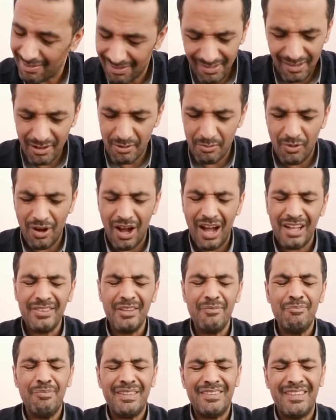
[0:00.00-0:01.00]

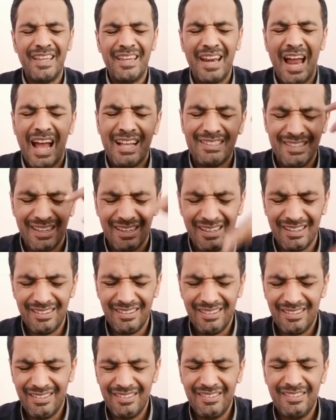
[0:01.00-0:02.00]
مواطن بتي راسه
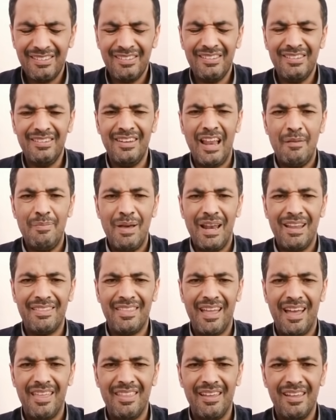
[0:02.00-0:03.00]
للبلد
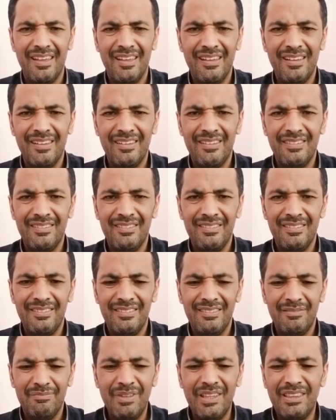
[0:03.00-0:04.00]
هذا
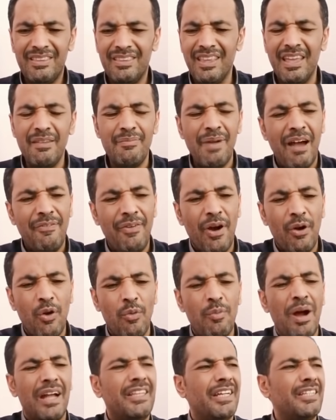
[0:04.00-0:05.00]
بتي ما فوقه
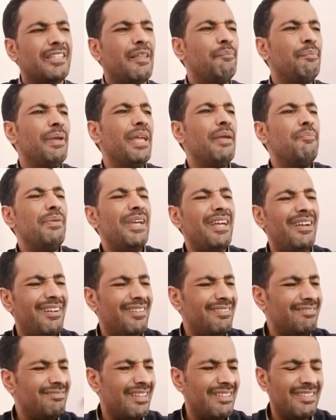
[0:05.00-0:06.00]
ما تحت بيبيع
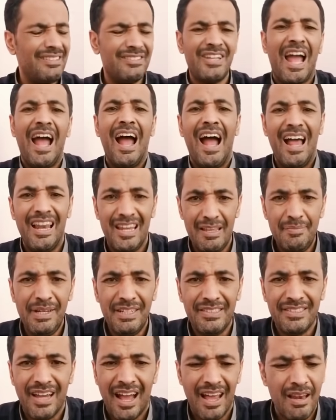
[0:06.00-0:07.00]
جهال يبيع
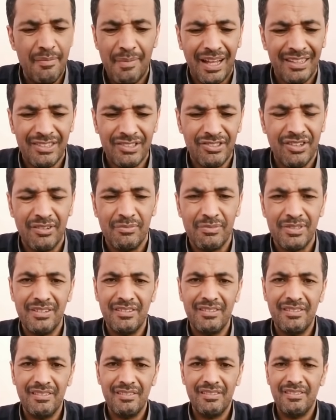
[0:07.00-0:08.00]
جهال ما عادش يمشي
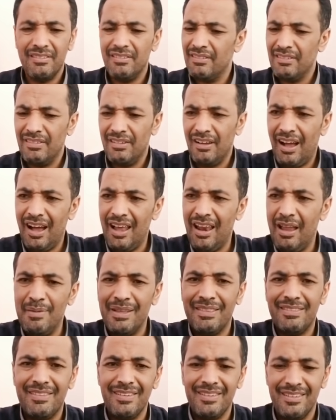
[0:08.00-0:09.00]
على
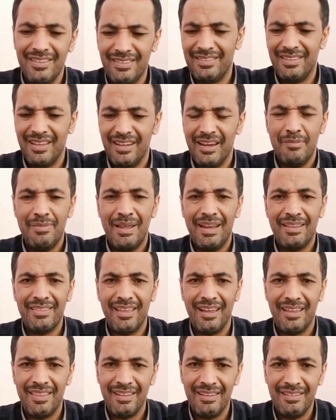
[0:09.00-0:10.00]
مد يدي للبلد
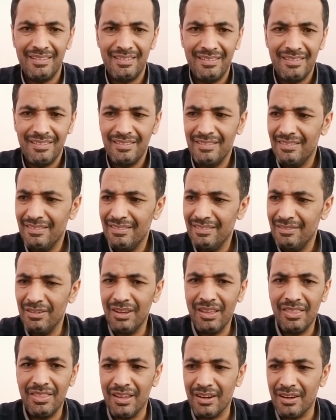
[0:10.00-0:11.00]
هذا
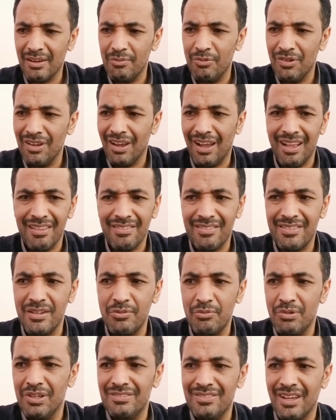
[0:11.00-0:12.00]
ويضرب
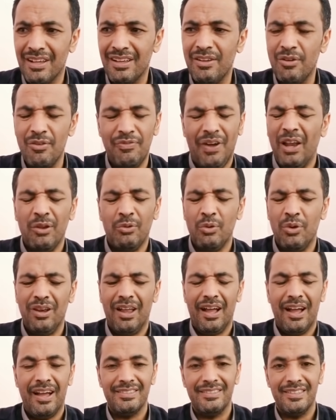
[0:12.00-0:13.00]
ويحسن ويزكي ويفعل كل
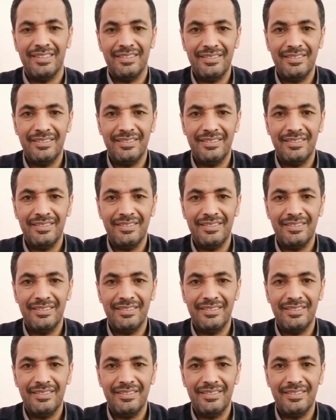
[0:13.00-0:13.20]
حاجه